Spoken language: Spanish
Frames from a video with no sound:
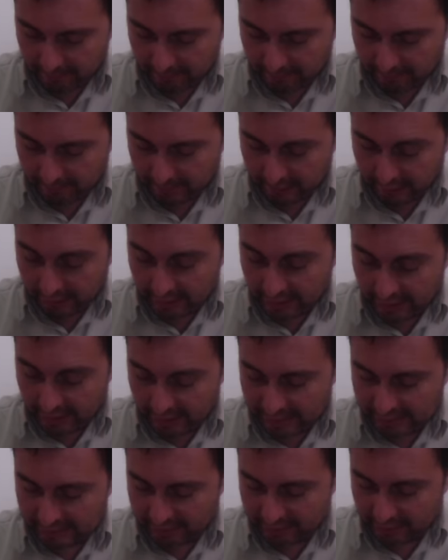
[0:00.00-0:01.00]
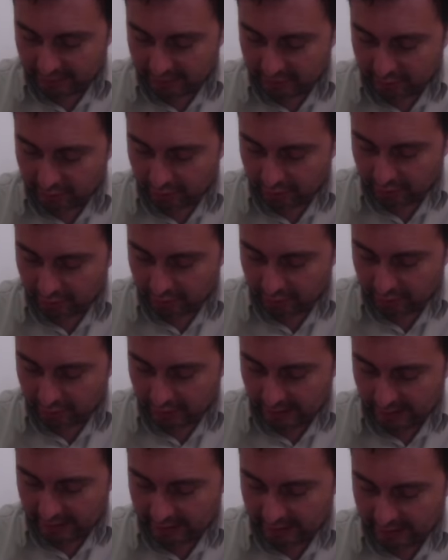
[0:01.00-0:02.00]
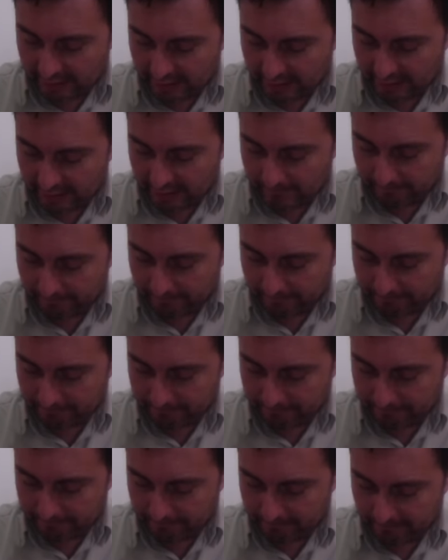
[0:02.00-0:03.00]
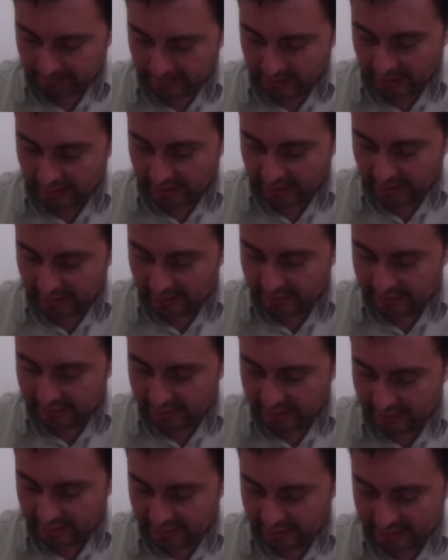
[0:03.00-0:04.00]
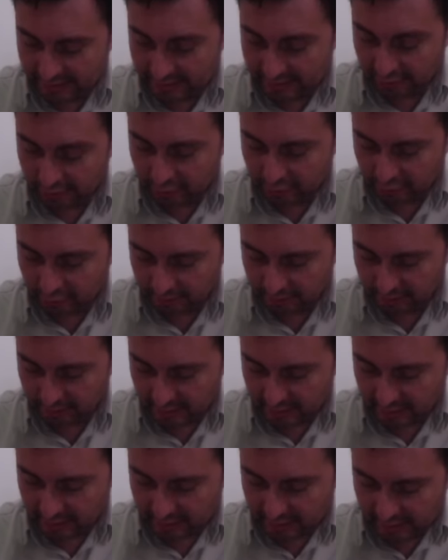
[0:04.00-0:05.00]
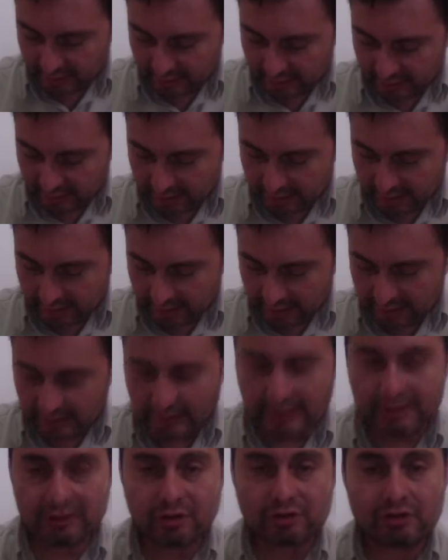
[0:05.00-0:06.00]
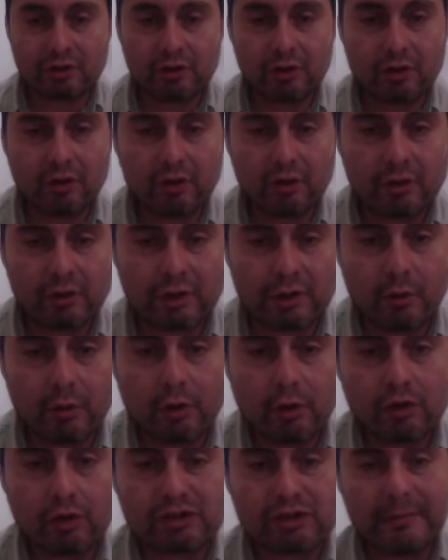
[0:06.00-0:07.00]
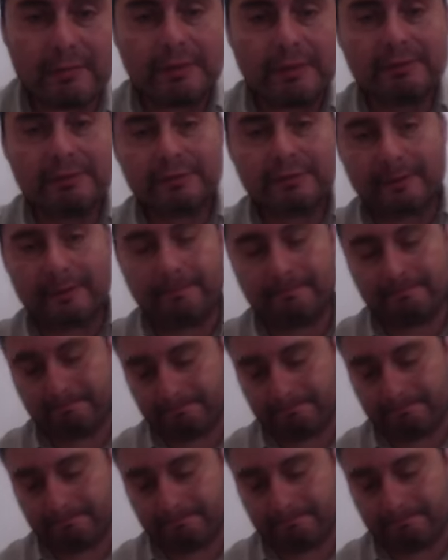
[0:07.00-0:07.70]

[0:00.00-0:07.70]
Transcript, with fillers: Pero él les mandó a que, que a nadie dijese esto, encargándoselo rigurosamente